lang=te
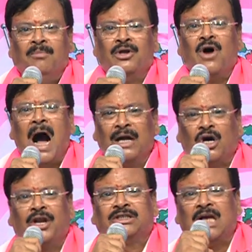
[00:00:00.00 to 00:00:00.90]
మీరు
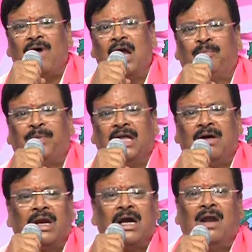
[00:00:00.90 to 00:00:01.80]
ఆటో రిక్షా వాళ్ళు పేద
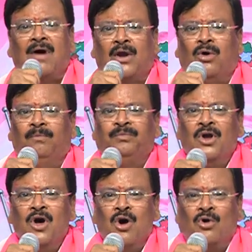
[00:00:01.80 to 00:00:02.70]
వర్గాల వారు
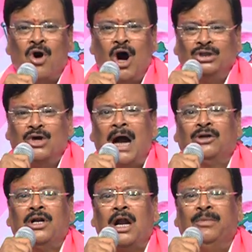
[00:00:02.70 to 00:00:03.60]
రోజు
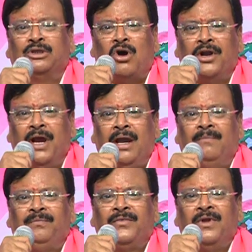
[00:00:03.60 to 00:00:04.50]
ఆటో నడిపించుకొని
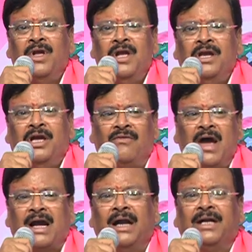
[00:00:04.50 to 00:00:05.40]

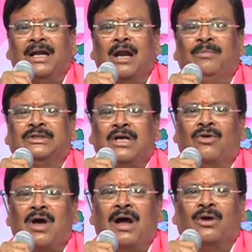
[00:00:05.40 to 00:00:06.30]
ఇరవై గంటలు నడిపిస్తే
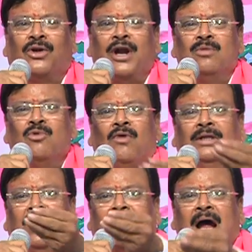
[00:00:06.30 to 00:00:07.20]
కూడా వాళ్ళకు రెండు మూడు
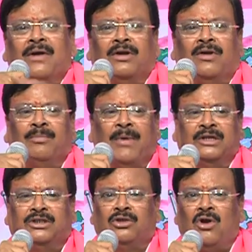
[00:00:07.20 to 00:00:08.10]
వందలు రానిటువంటి
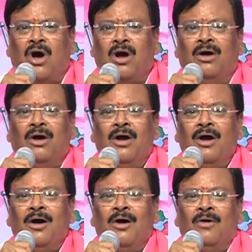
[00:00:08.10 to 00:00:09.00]
పరిస్థితుల్లో
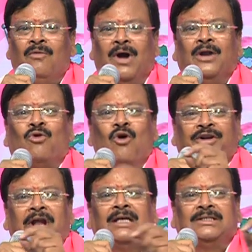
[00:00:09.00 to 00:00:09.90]
వాళ్ళు రోడ్
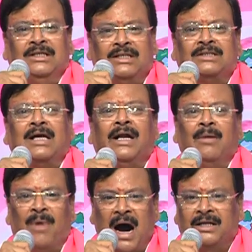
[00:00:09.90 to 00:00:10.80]
ట్యాక్స్ తీసేస్తే
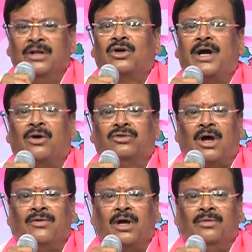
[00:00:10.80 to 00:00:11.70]
బాధ ఎందుకు నడుపుతా
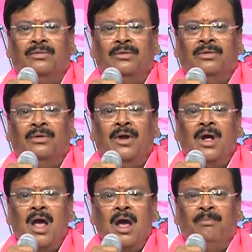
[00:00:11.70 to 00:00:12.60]
ఉన్నాను
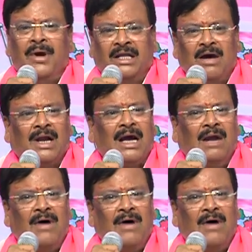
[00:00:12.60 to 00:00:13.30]
పేద వర్గాల